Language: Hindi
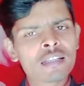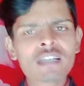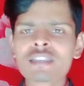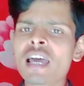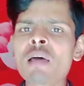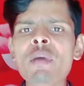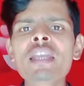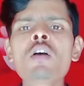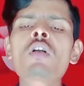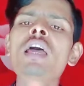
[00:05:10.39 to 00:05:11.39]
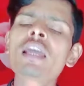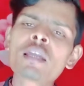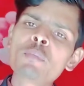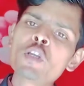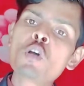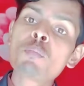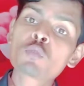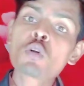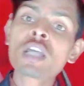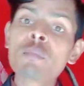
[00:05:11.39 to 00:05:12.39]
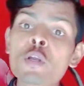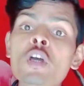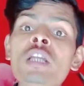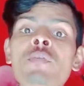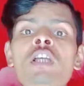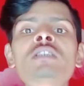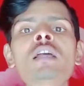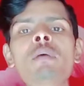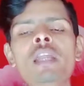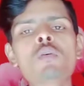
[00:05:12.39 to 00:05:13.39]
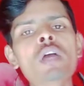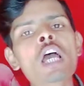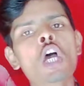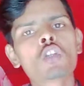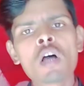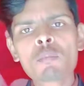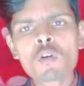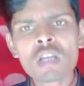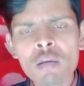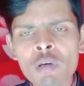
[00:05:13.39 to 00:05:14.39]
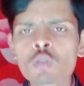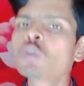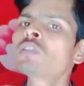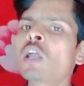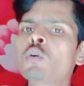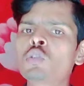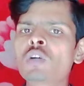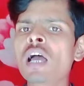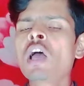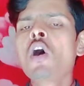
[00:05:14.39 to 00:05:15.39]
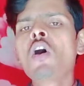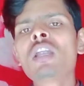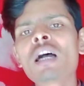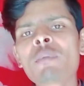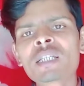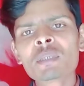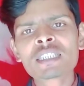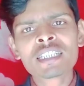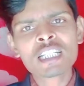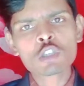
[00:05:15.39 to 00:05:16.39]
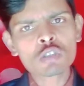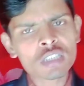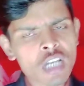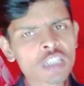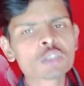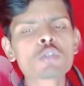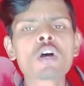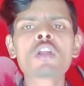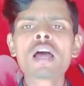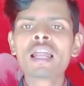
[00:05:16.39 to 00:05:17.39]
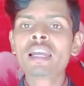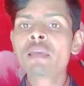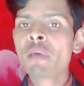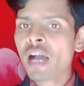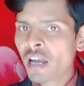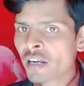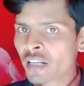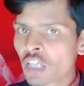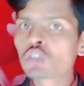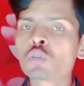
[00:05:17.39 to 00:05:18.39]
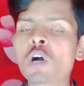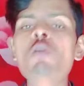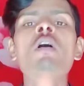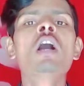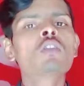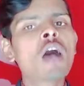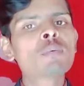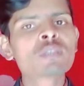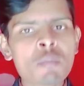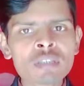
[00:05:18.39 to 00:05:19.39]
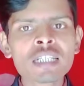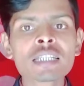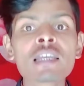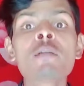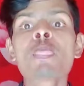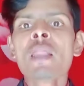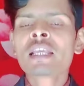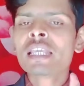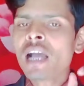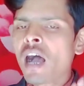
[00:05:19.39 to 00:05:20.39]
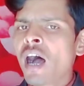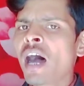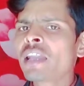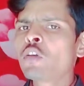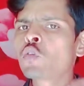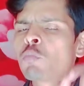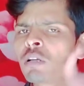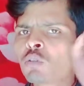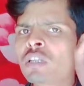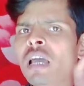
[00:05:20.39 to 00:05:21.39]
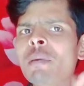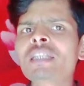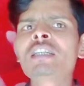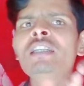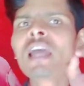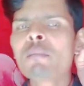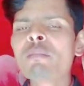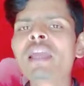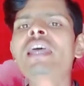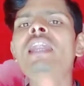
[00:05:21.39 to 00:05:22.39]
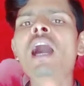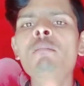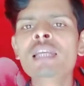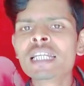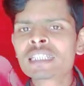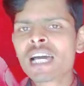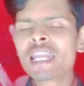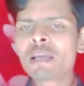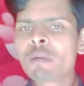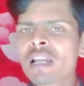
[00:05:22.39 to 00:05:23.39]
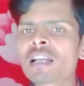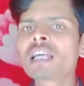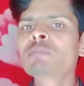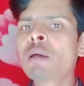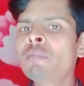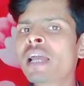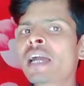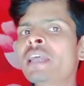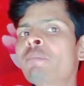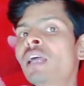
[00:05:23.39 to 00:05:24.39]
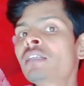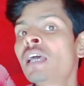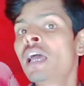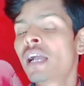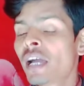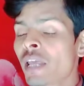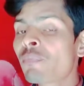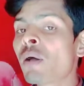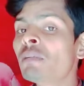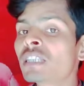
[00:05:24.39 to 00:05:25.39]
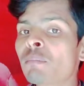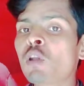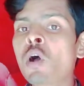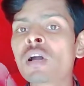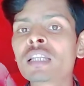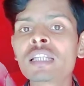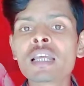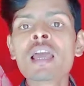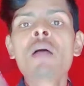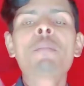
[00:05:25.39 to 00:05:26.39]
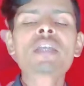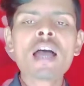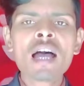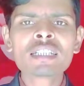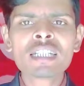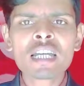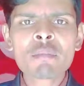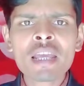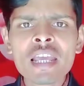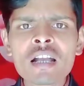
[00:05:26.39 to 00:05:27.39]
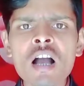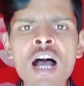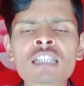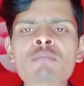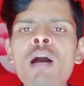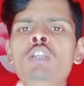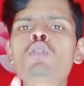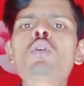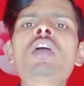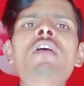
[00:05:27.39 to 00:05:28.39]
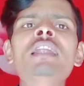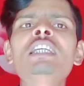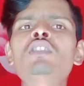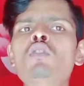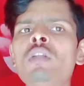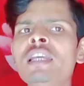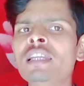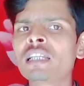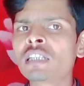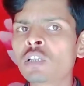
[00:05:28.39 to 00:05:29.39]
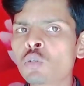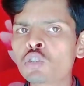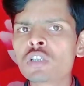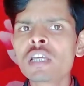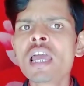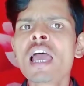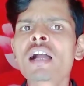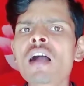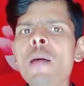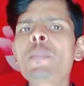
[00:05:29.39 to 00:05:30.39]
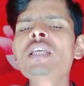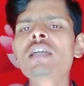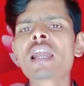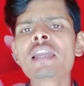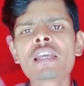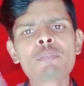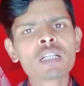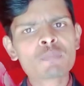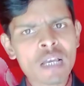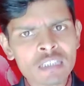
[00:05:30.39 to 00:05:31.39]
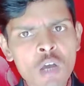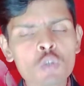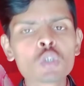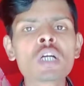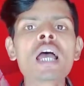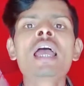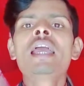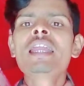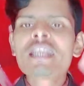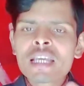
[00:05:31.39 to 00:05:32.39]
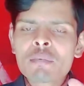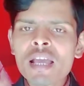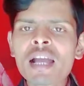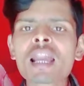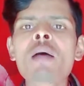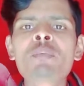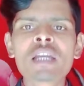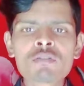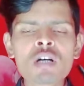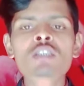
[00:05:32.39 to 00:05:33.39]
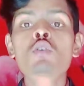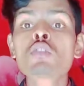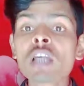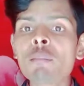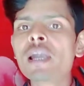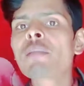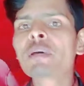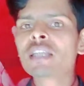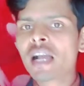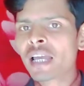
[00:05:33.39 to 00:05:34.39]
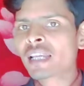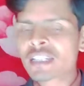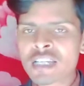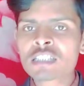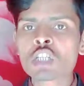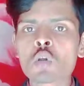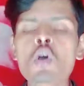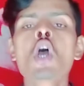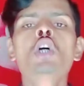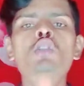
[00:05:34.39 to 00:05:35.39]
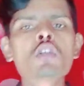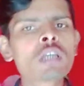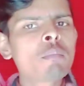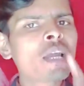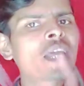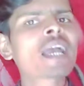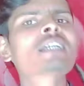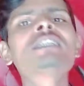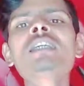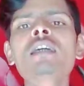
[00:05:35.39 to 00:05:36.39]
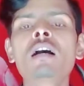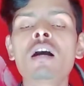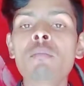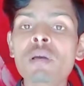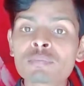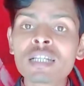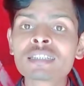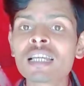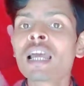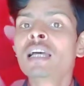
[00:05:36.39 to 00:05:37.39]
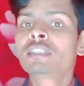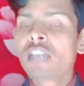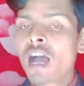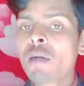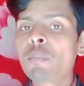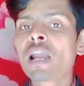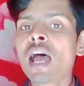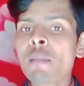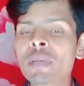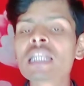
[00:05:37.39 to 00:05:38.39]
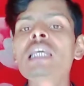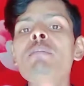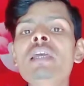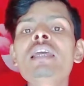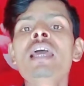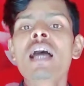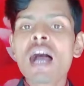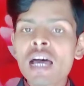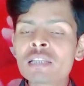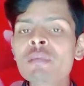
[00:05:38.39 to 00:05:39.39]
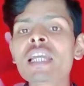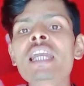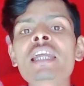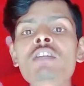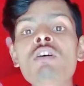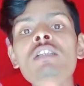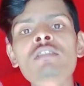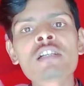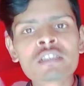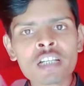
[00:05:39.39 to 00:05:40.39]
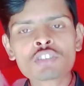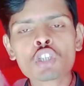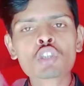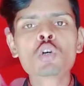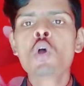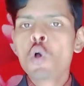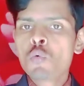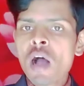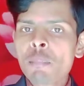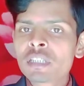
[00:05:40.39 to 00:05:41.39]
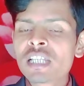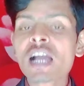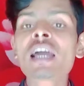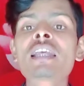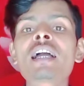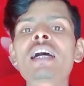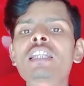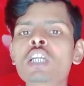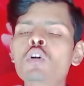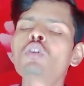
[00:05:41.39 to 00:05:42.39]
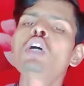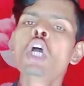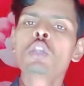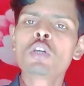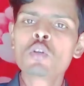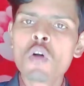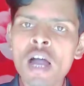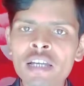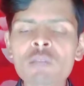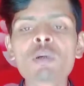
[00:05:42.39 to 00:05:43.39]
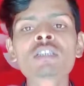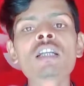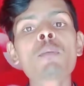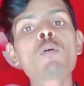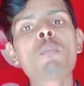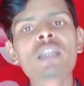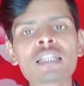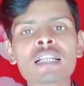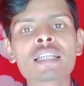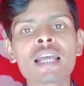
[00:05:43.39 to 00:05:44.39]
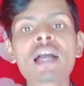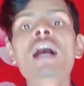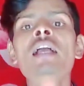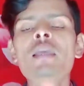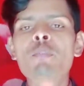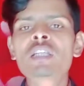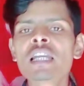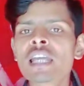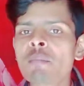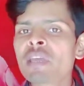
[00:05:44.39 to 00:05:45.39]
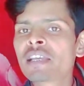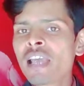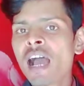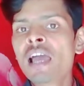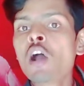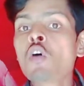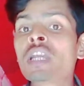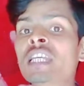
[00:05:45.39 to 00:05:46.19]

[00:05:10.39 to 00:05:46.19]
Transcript: दस ग्यारह महीने हो गया लेकिन वीडियो टोटल वीडियो इन्फ्लुएंसर बने हुए तो हमको लगभग दो साल हो चुका है और लगभग मैं छः से सात डॉलर ऑलरेडी मैं अर्न कर चुका हूँ तो आप समझ सकते हैं कि हर यूट्यूबर दुनिया में जितना भी मैंने नाम लिए ये सारे एक मिडिल क्लास फैमिली या गरीब क्लास गरीब फैमिली से बिलोंग करते थे बट आज की डेट में एक आसमान छूने वाली स्टोरी इनके साथ हो चुकी है काफ़ी सारा इनके पास पैसा हो चुका है इनकी भी अगर आप नेटवर्क सोशल ब्रेड पर जाकर के सर्च करो सोशल ब्रेड एक ऐसी वेबसाइट है जहां पर आप किसी भी आदमी की नेटवर्क सर्च कर सकते हो वहां पर जाकर के अगर देखोगे तो इनको हंड्रेड आपको पता चल जाएगा कि प्रेजेंट टाइम में क्या है और